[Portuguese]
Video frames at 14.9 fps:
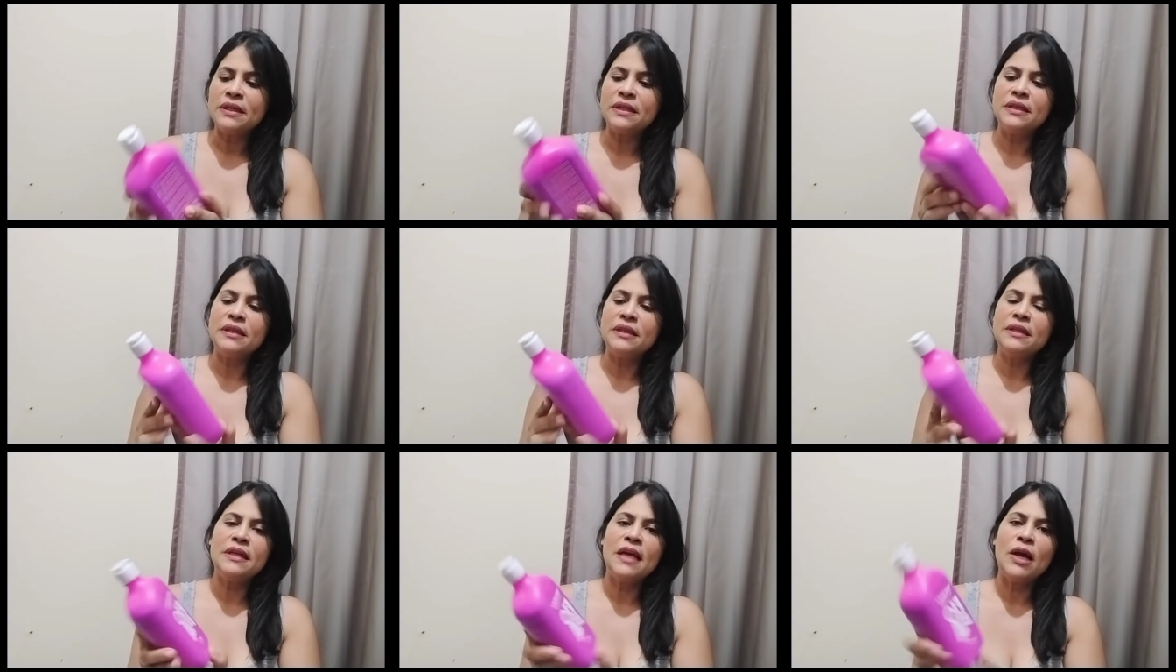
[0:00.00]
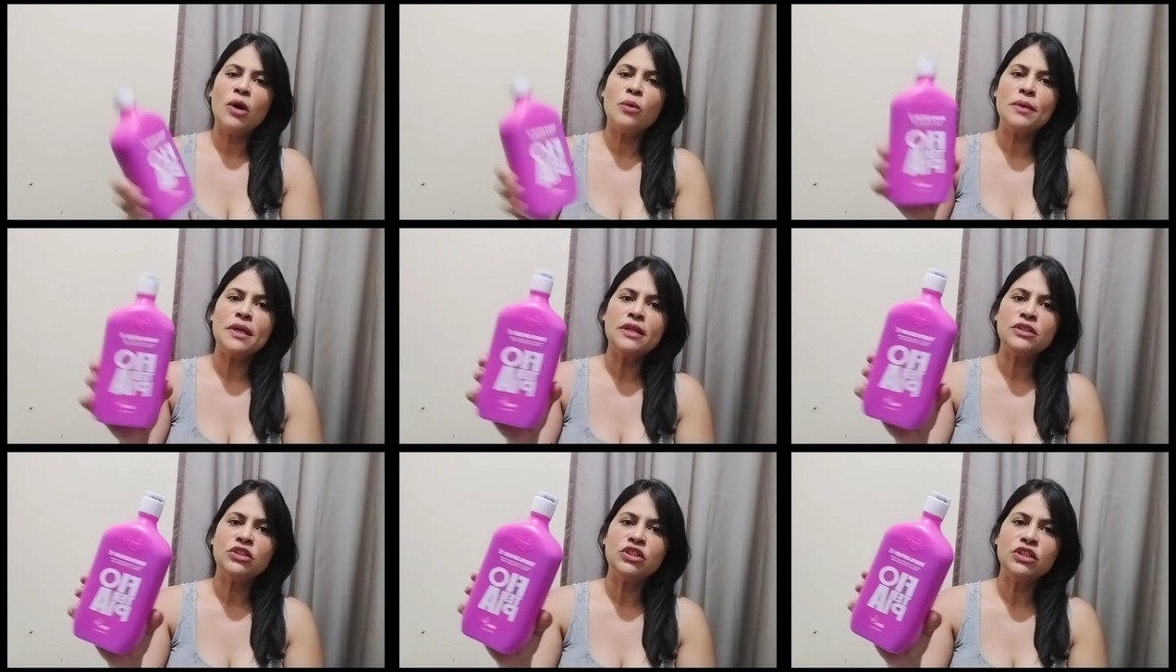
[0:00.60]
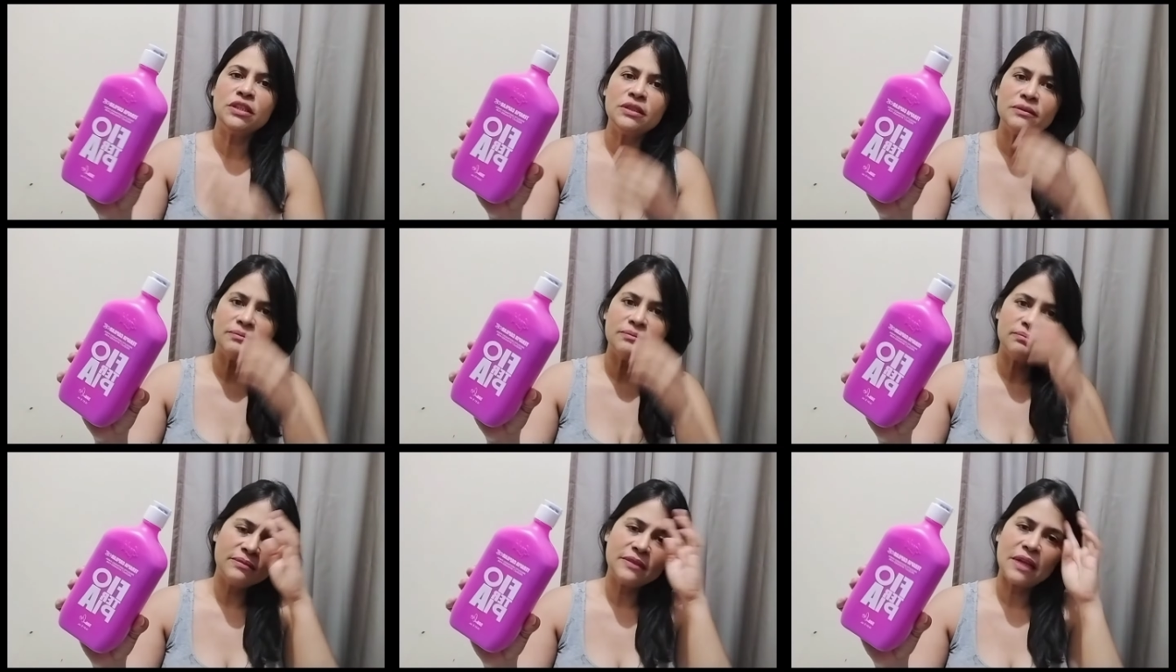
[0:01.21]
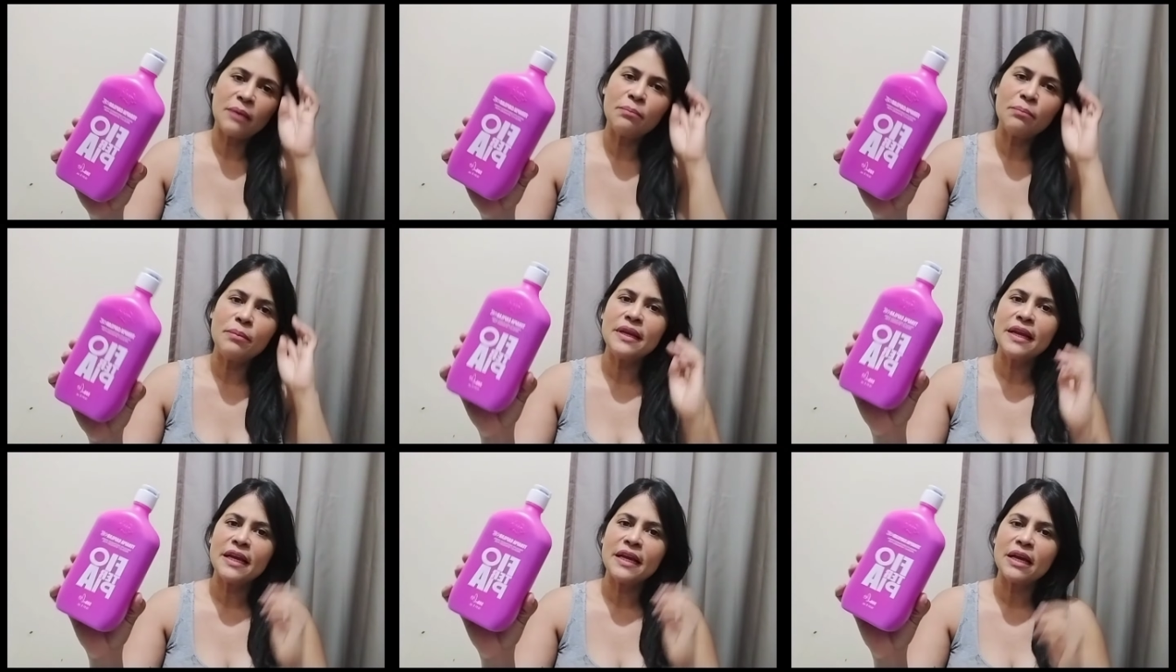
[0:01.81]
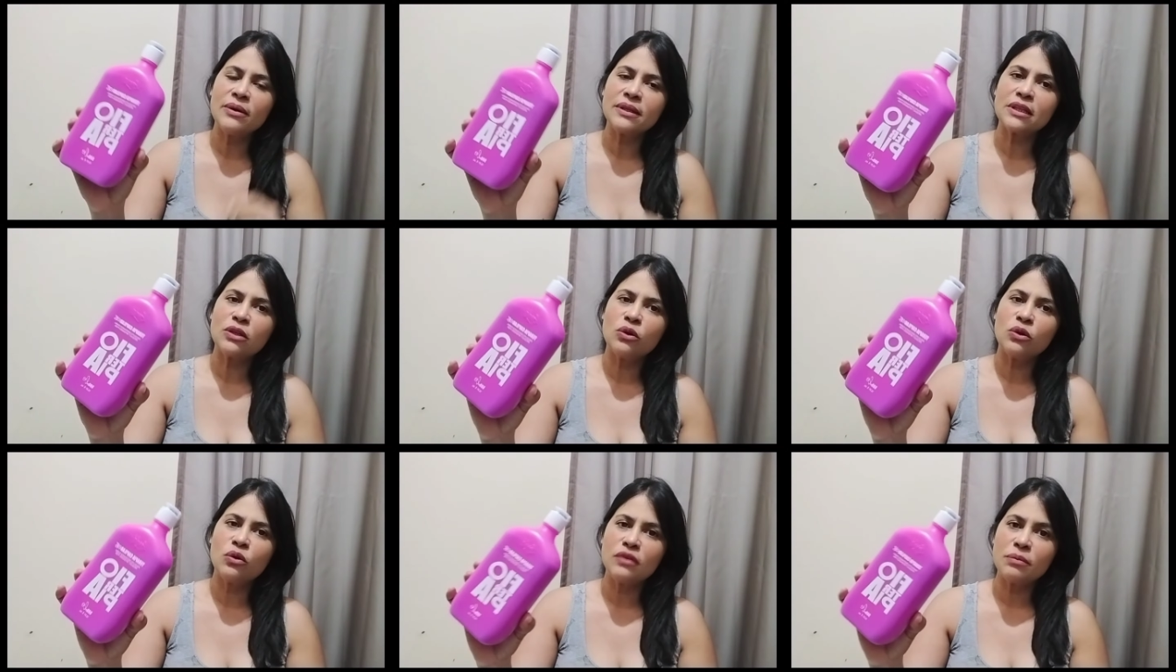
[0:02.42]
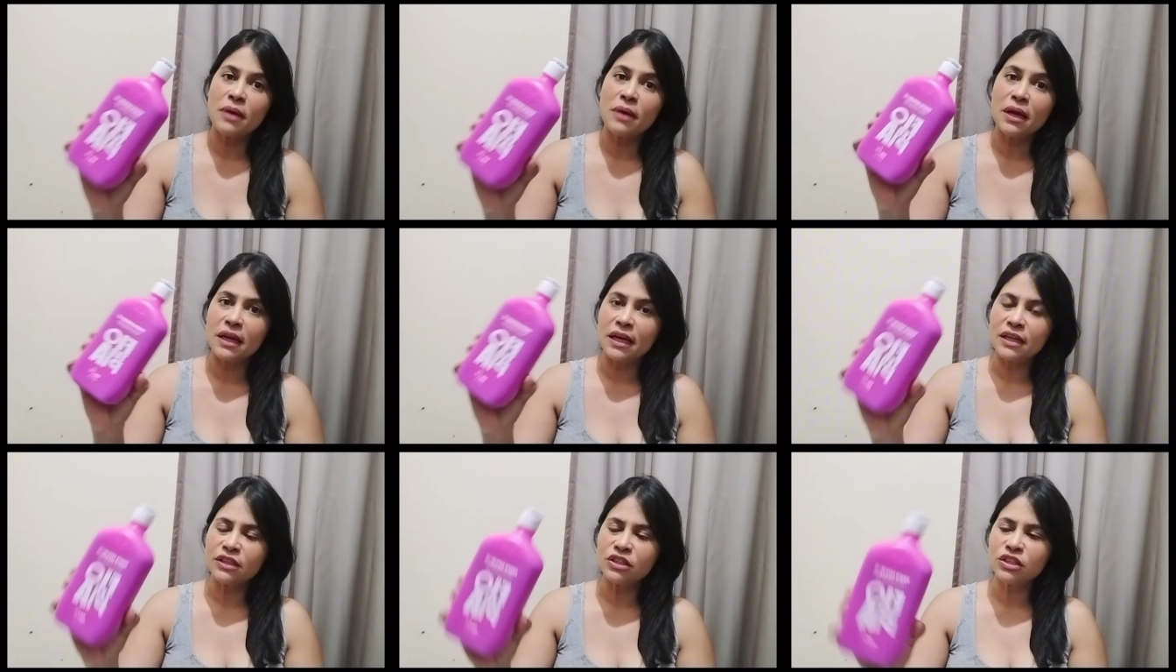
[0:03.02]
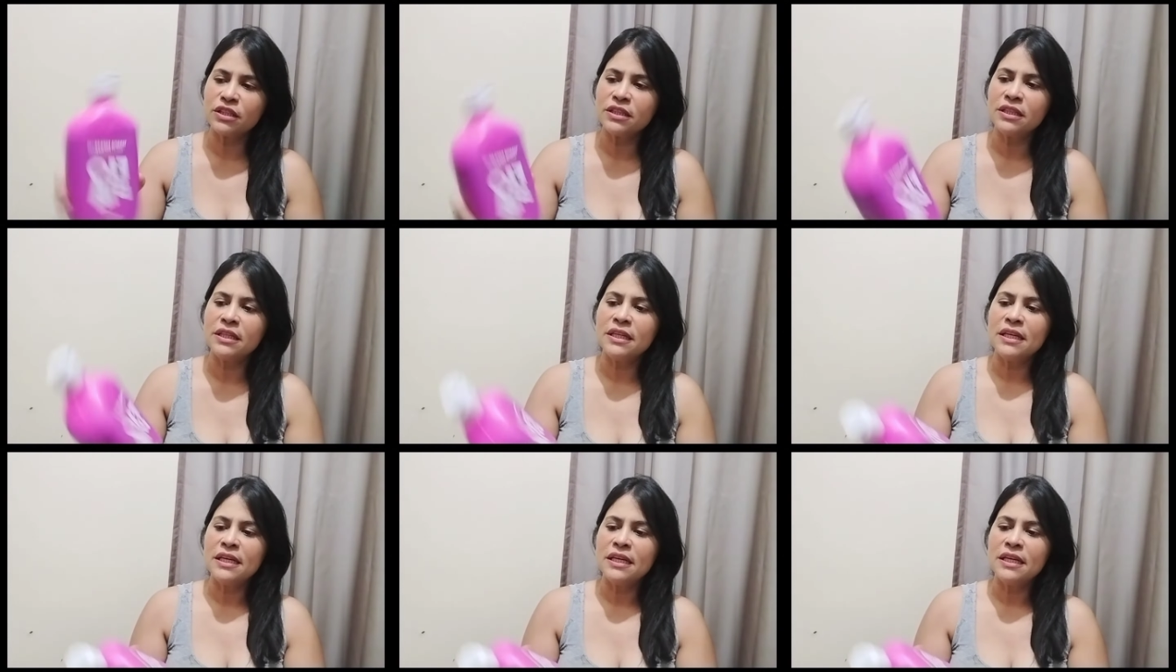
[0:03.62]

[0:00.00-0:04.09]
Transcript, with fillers: e realmente tá bem legal essa nova embalagem